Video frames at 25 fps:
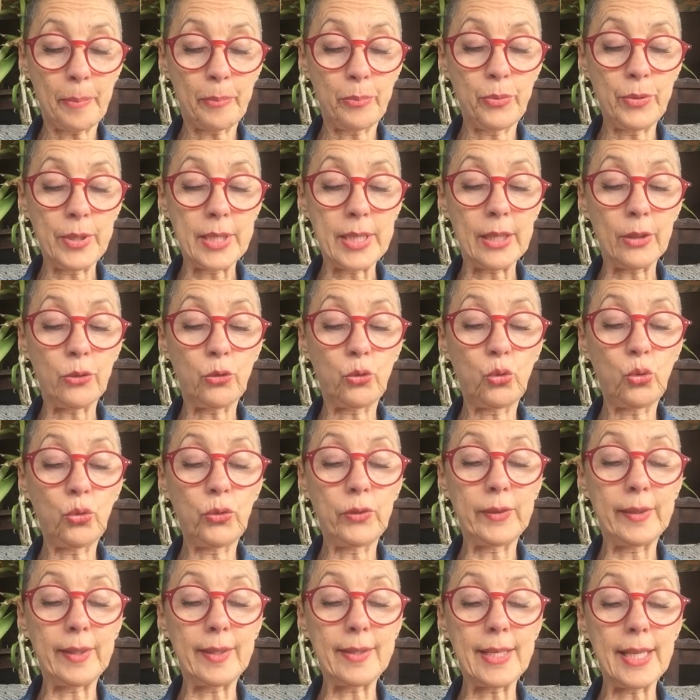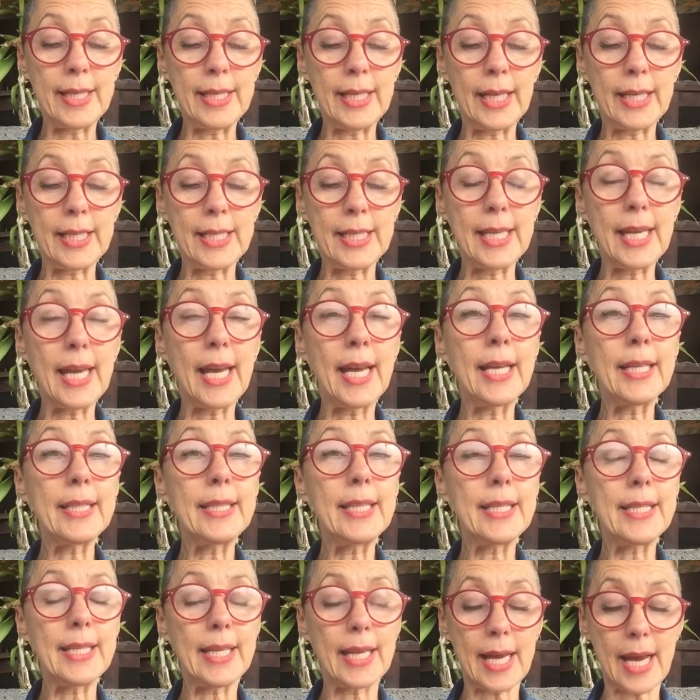Puissent toutes ces énergies
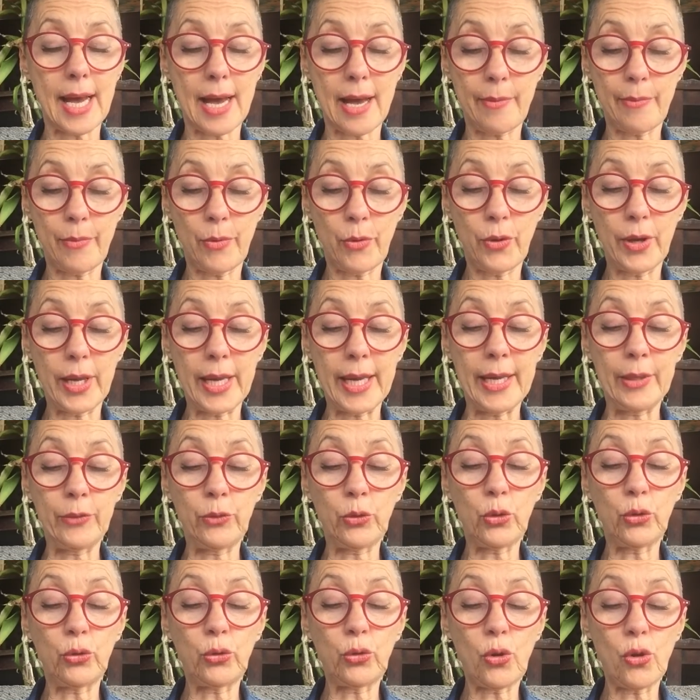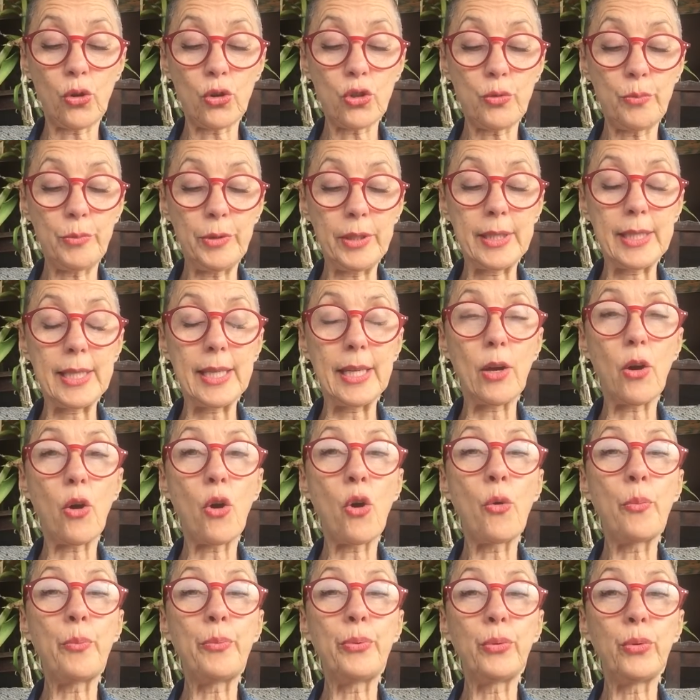indésirables être transmises
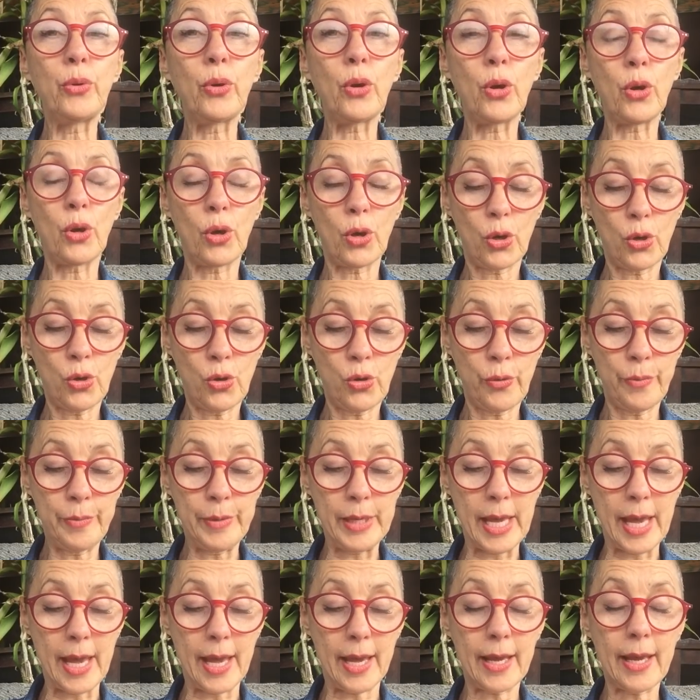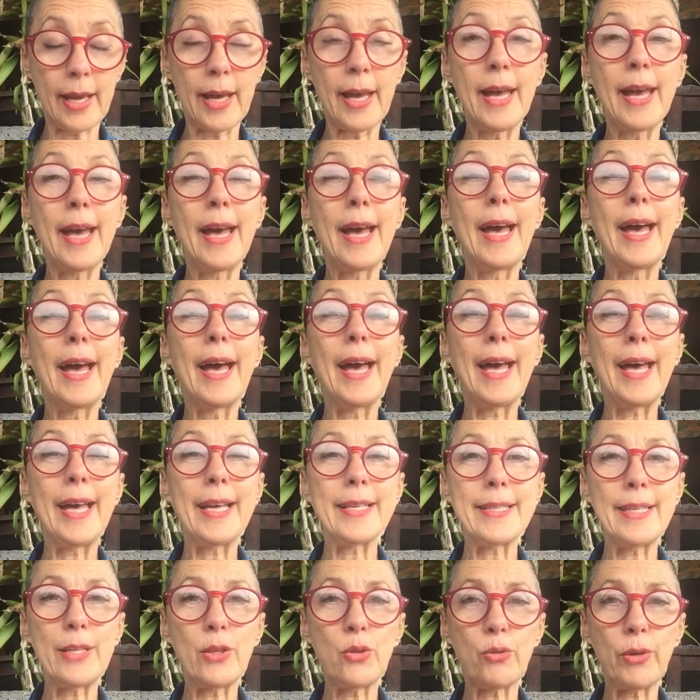en pure lumière,
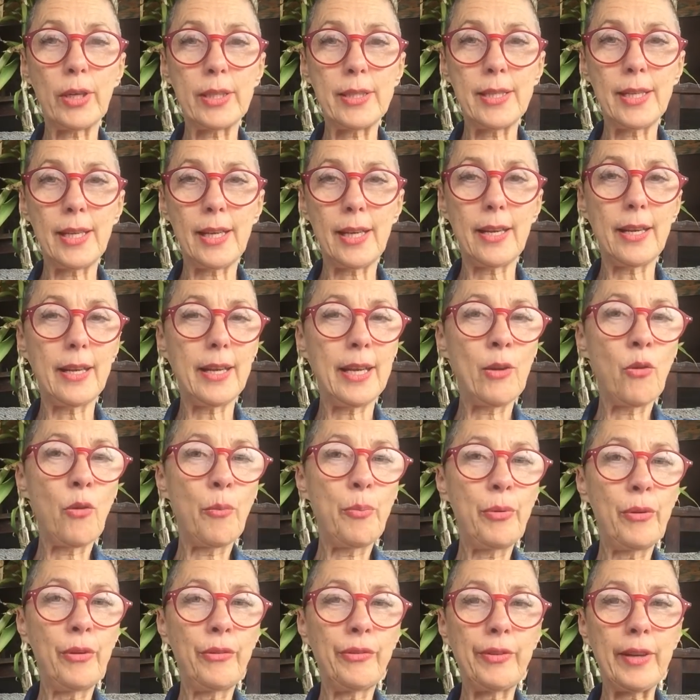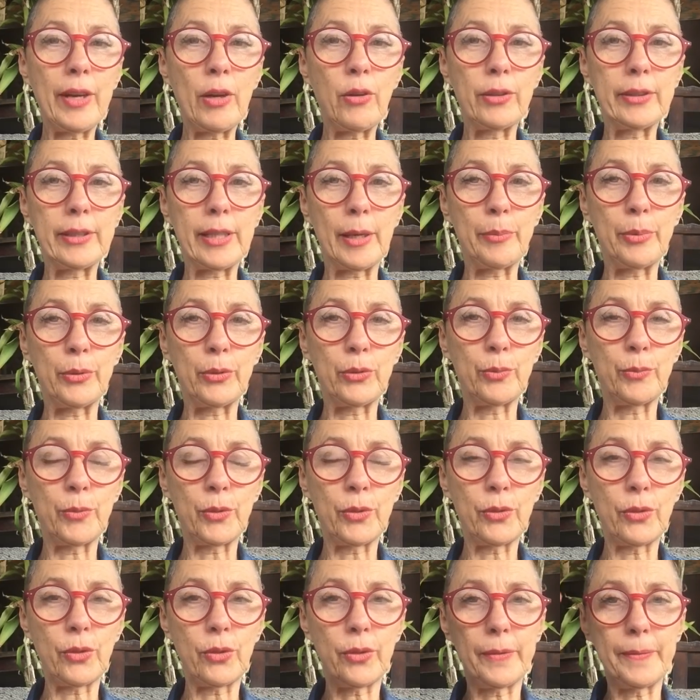ainsi soit-il. Et on peut le faire en
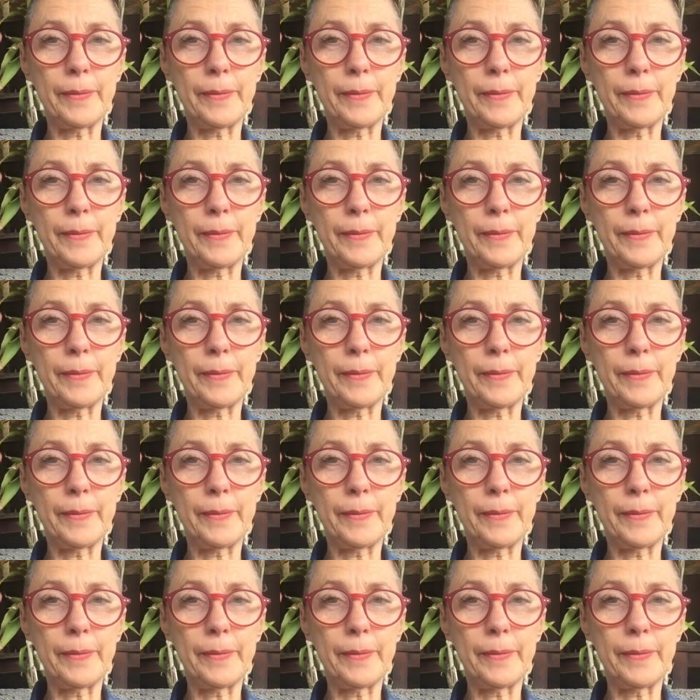tapotement.